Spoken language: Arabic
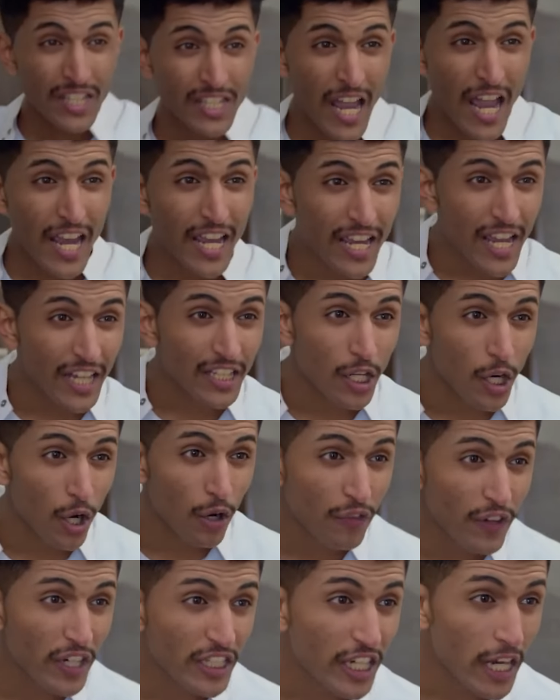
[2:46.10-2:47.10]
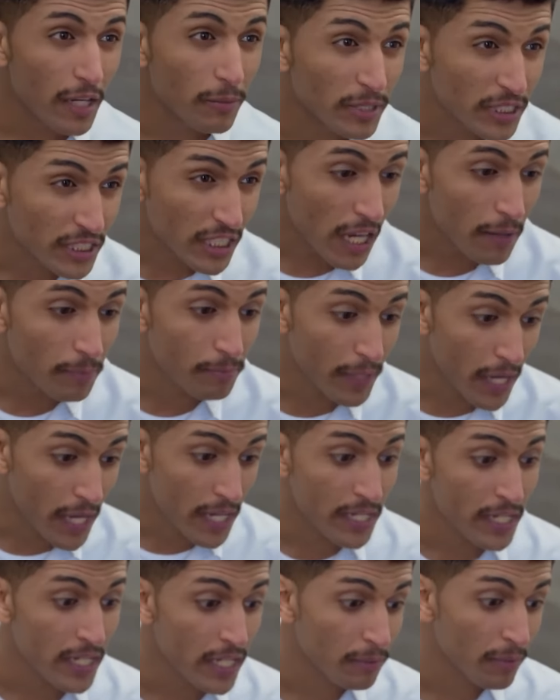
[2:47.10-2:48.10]
تأكد لو في شيء مستخبي
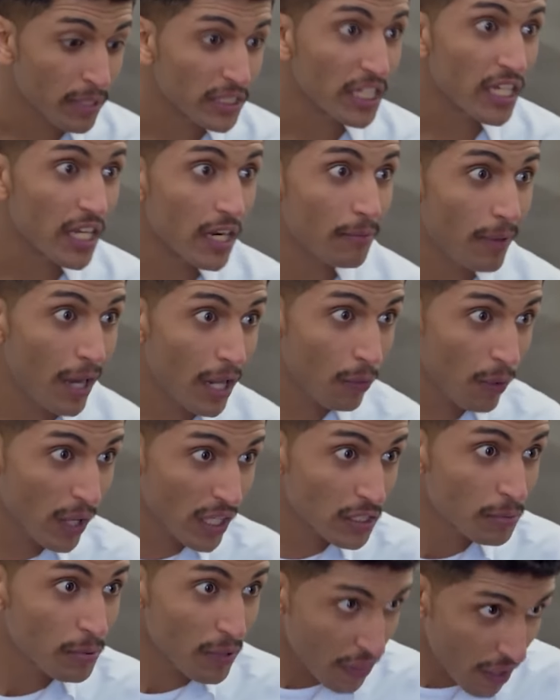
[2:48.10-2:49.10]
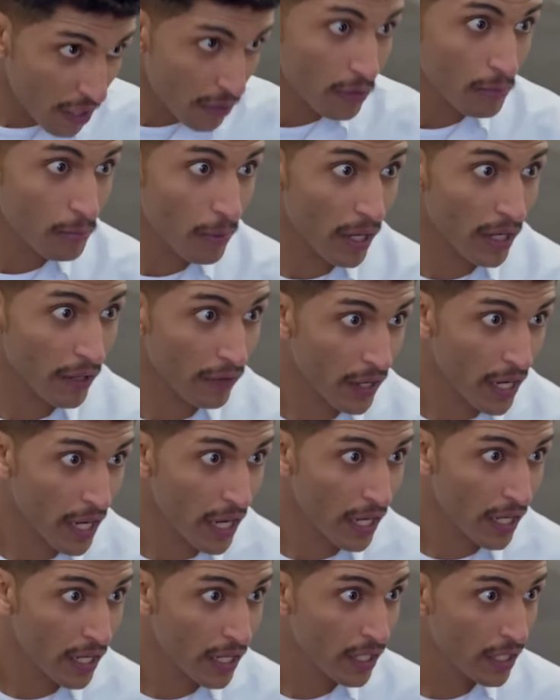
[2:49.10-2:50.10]
عني مصيره مع الوقت بيظهر ويبان
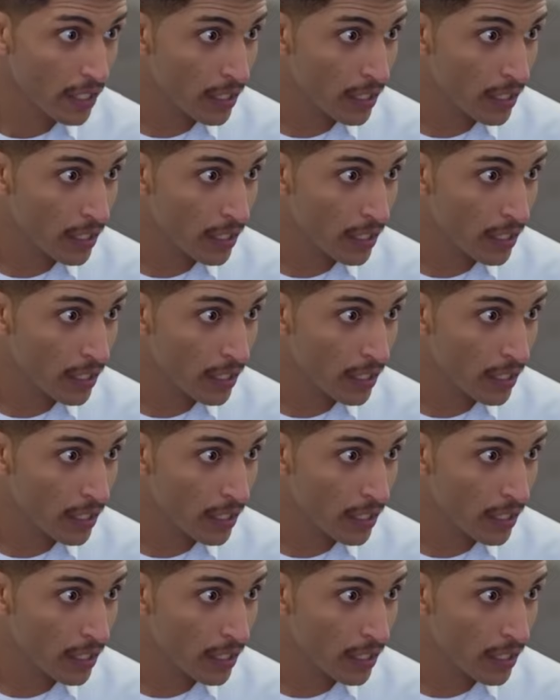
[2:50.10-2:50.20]
أوكي؟